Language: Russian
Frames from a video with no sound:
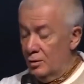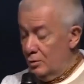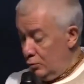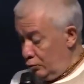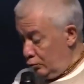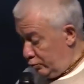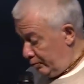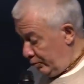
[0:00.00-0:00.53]

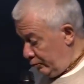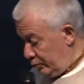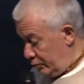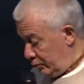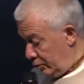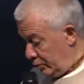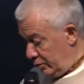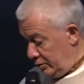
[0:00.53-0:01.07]
И тут
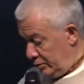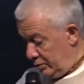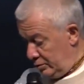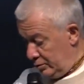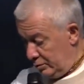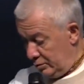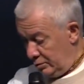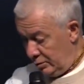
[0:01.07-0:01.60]
паучок
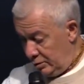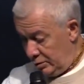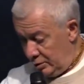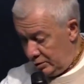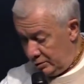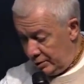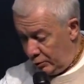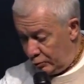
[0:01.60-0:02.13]

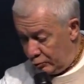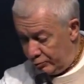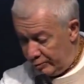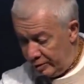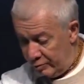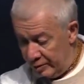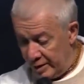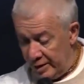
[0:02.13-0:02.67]
дорогу
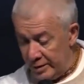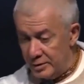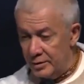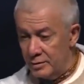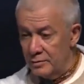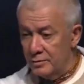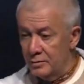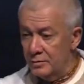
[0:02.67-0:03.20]

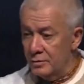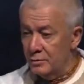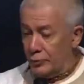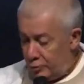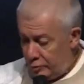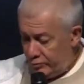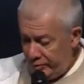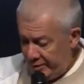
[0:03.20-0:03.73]
перебегает.
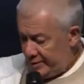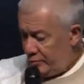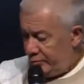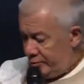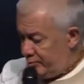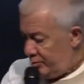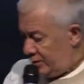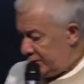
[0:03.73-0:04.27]
Очень быстро
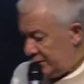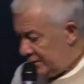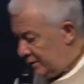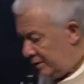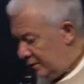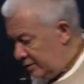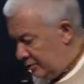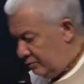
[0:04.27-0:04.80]
он спешит,
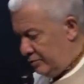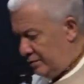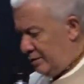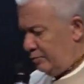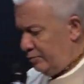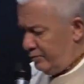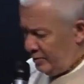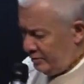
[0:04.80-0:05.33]
знаете, он
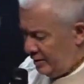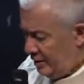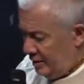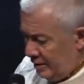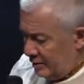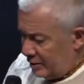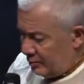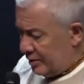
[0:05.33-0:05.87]
там пере...
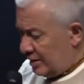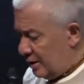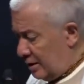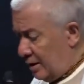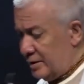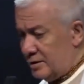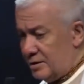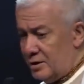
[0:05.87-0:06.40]

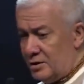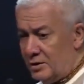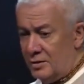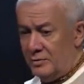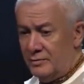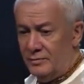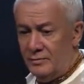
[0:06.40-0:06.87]
спотыкается даже.